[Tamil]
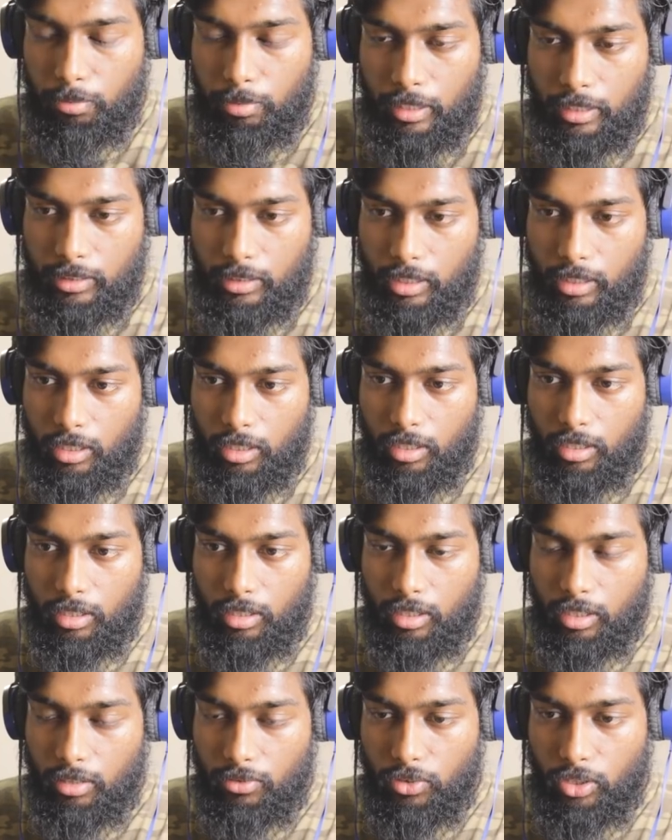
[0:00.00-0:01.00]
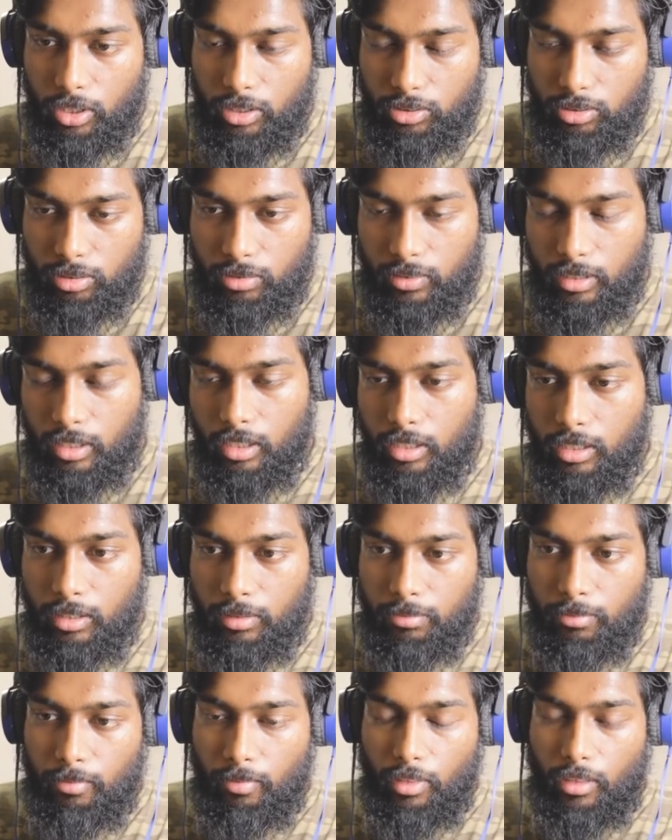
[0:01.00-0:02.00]
ஒரு ப்ரீசெட் இருக்குது இதில் வாய்ஸ் ஓவர்னு
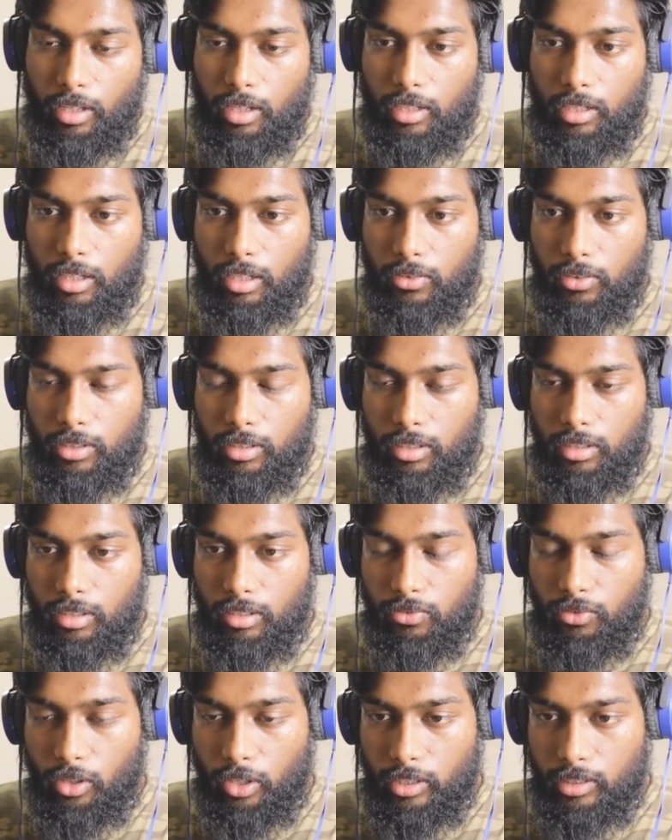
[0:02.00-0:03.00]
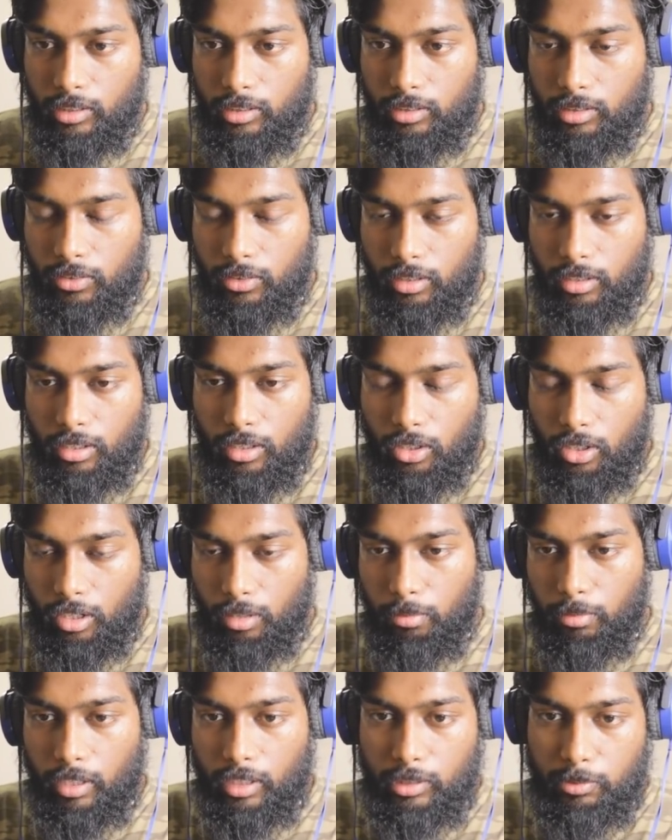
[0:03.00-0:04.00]
அதில் வந்து வாய்ஸஸ் வந்து
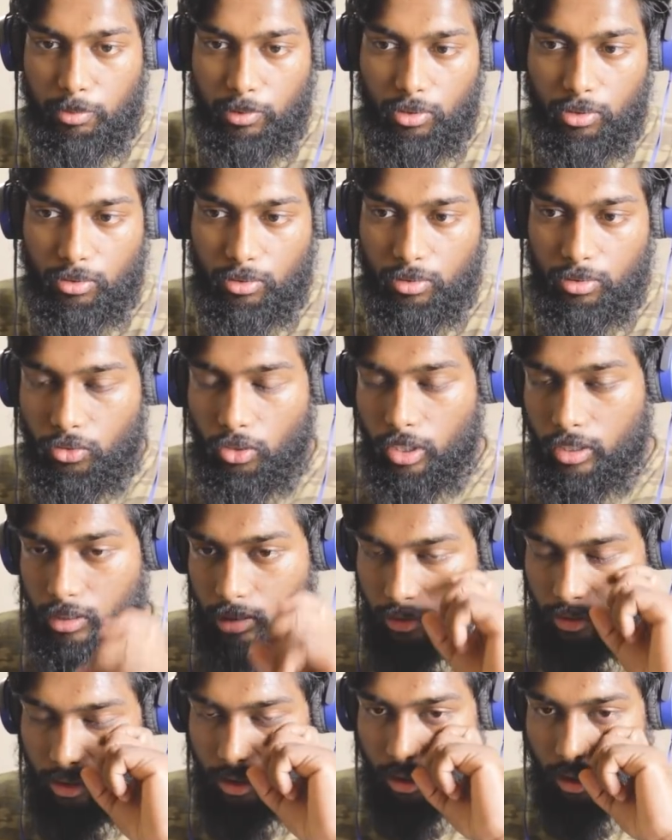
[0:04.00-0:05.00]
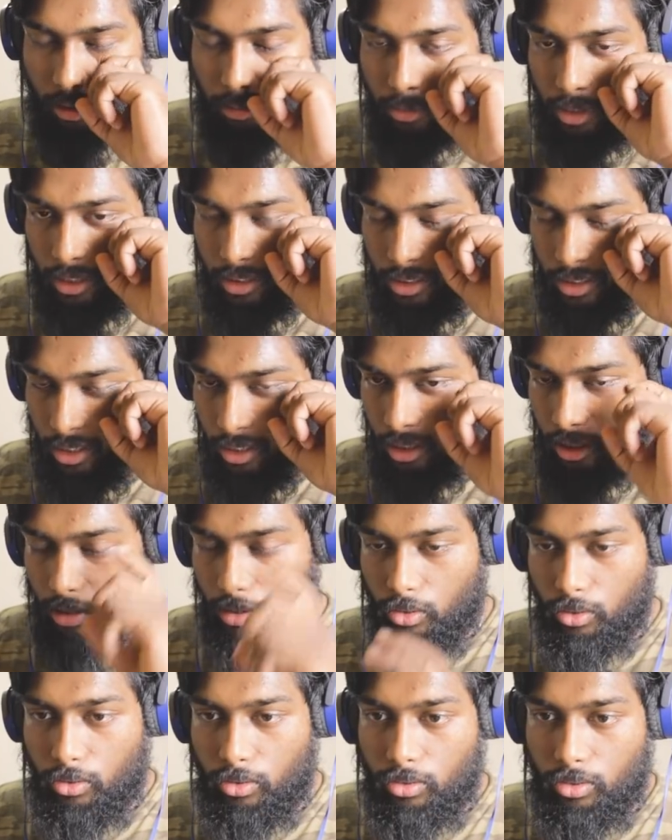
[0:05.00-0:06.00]
நார்மலைஸ் பண்ணும் வாய்ஸை வந்து நார்மலைஸ்னால்
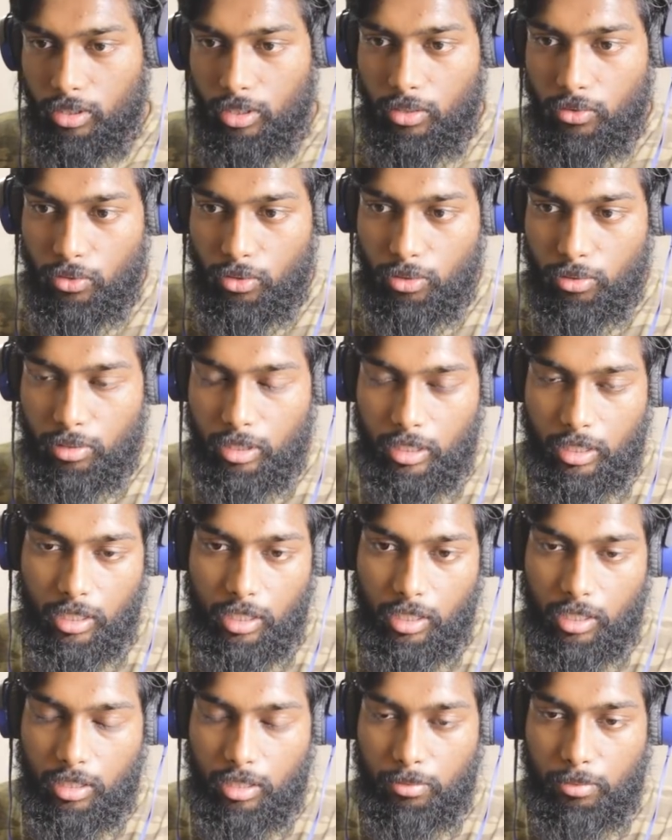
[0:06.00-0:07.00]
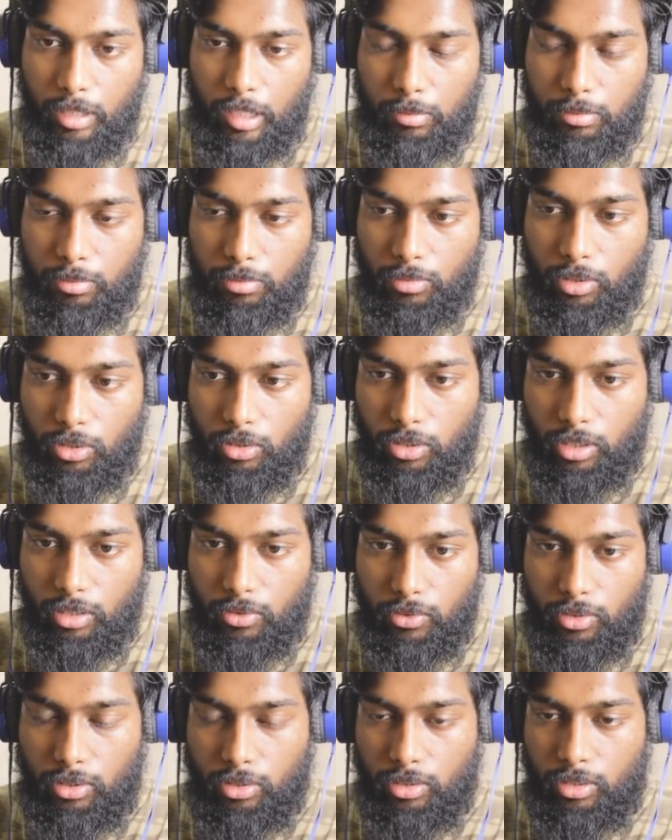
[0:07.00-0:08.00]
லோ எவ்வளோ இருக்கலாம் மினிமம் லோ
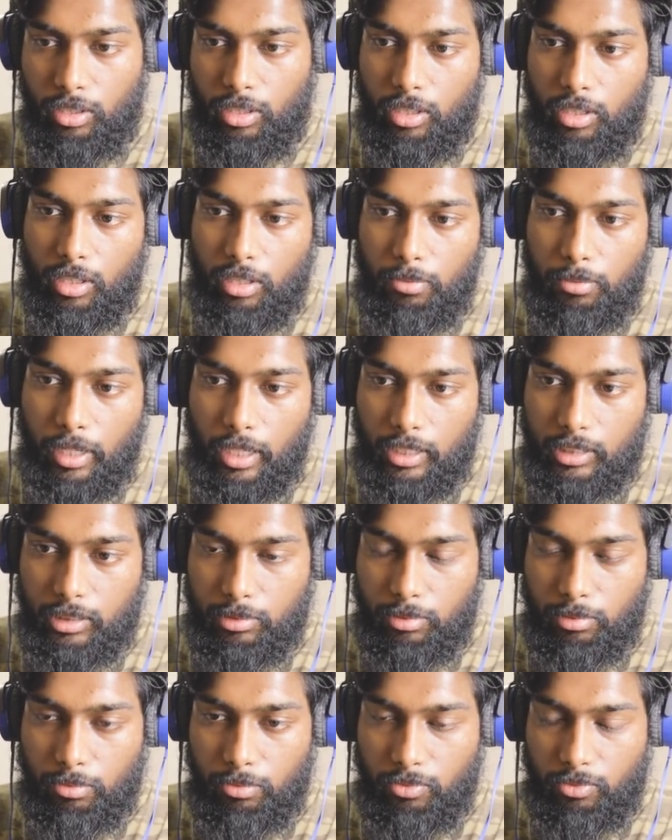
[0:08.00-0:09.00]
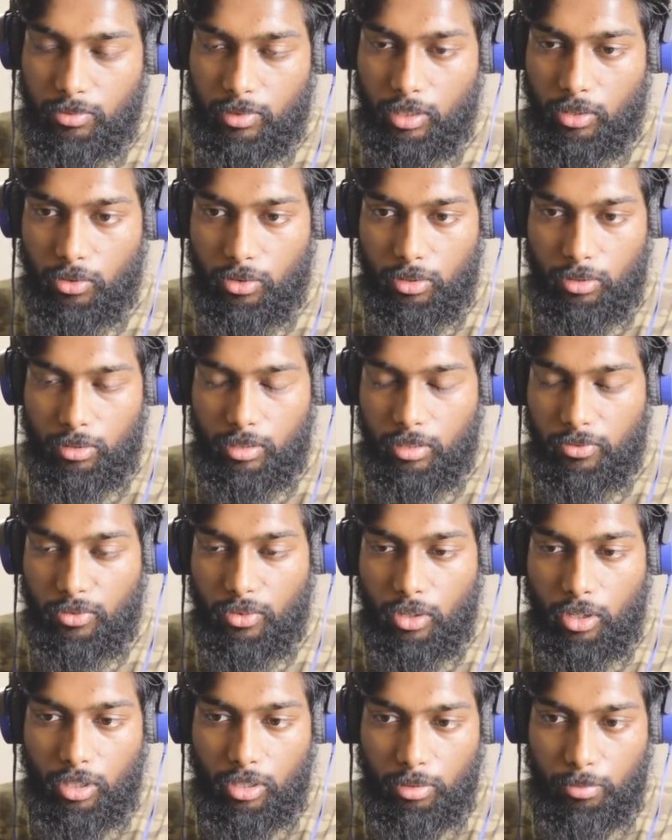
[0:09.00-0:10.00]
எவ்வளோ மேக்ஸிமம் எவ்வளோ
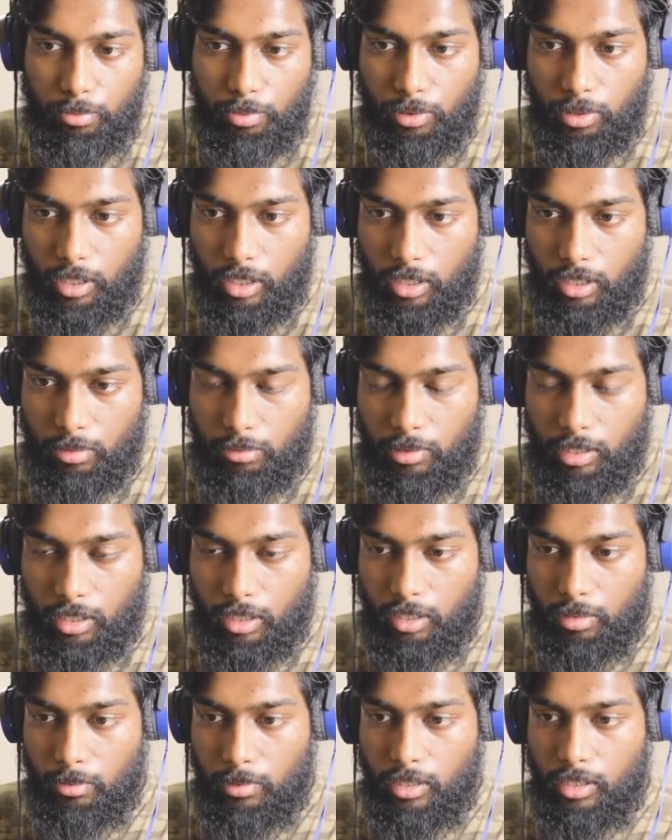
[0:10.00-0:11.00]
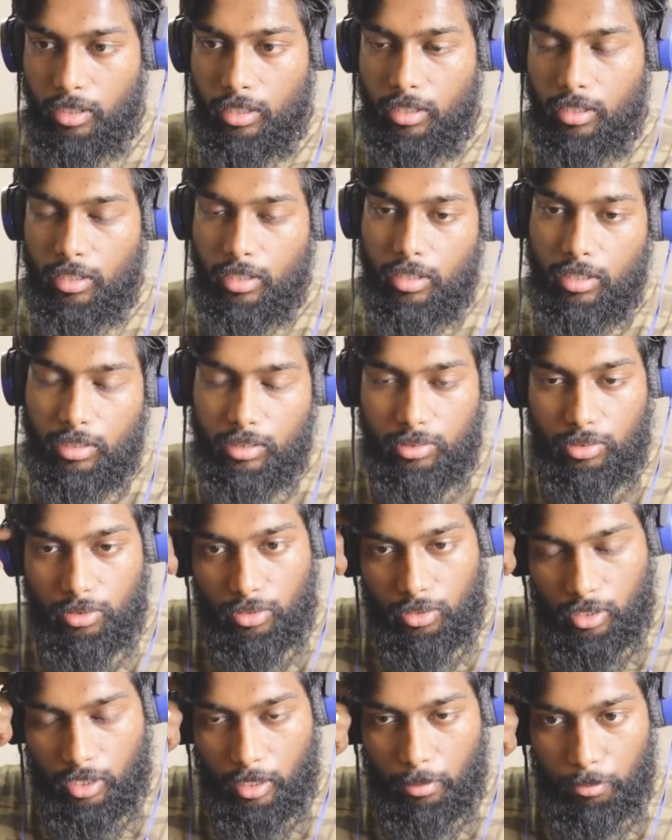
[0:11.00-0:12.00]
வால்யூம் போகலாம் அப்படின்ற மாதிரி ஸோ
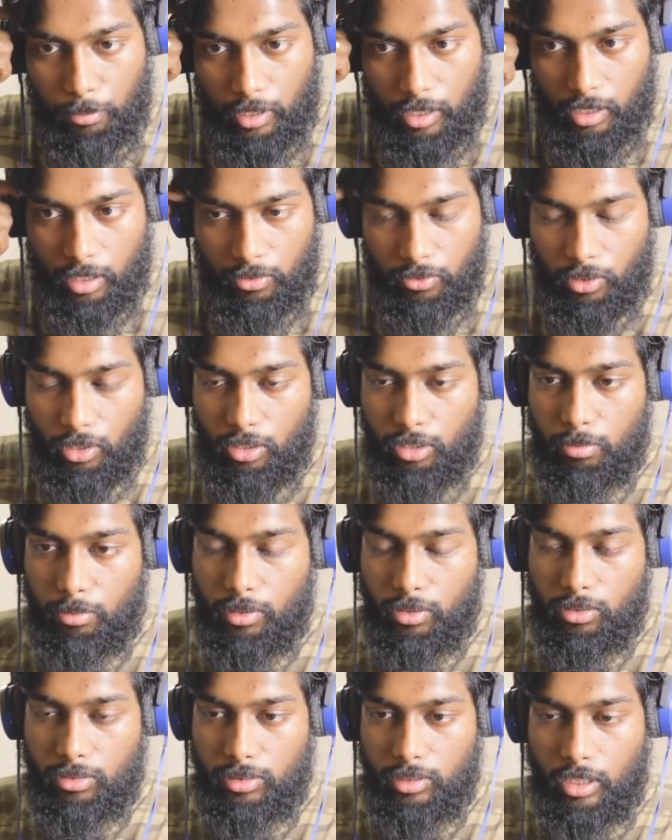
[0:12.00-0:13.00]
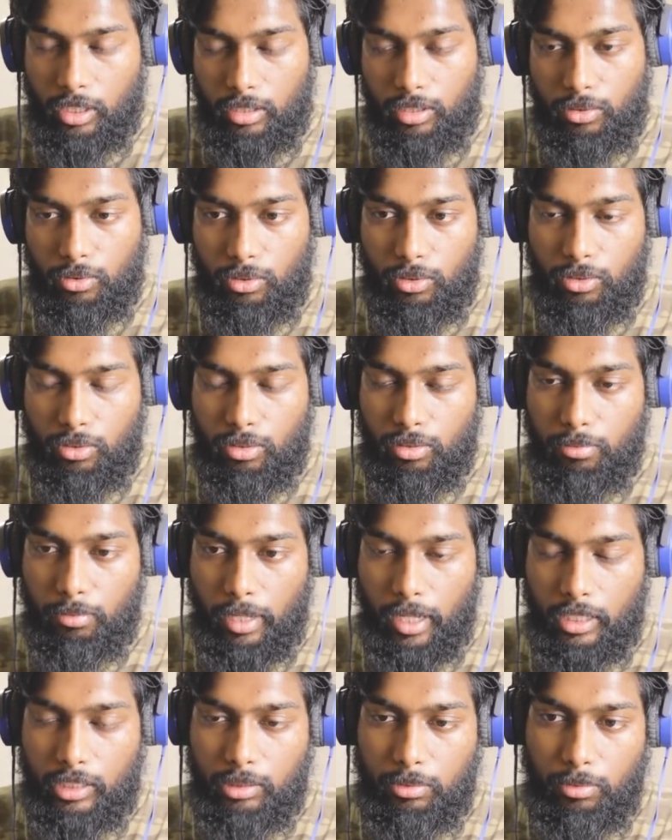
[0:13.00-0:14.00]
கம்மியான வால்யூமை கொஞ்சம் ஏற்றி கொடுக்கும்
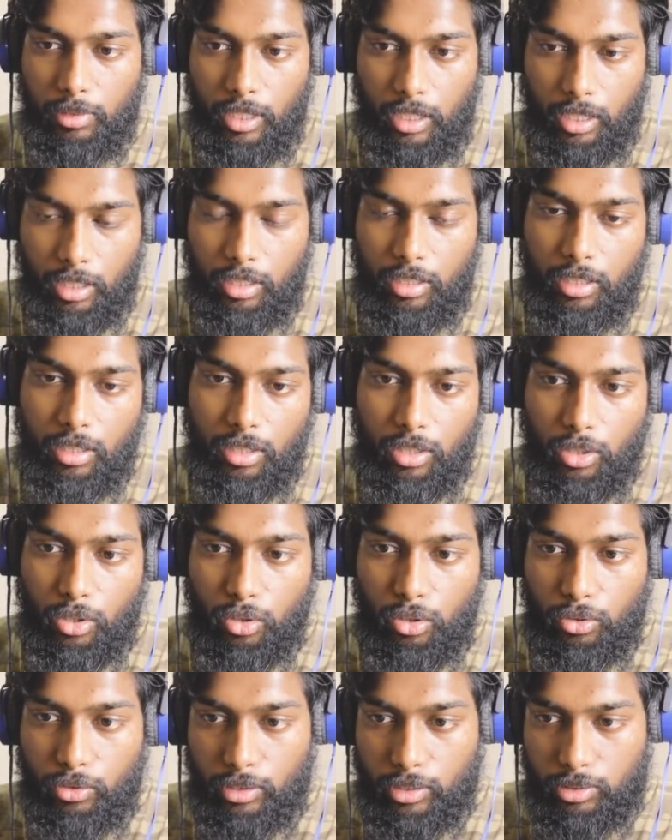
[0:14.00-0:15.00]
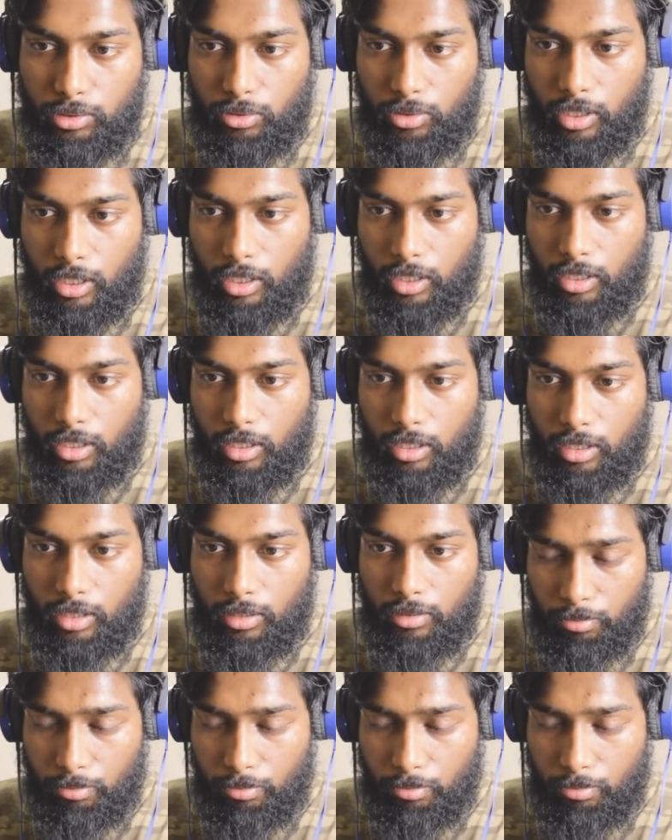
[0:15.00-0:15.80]
மேக்ஸிமம் நிறைய ஓவர் ஷூட் ஆகிற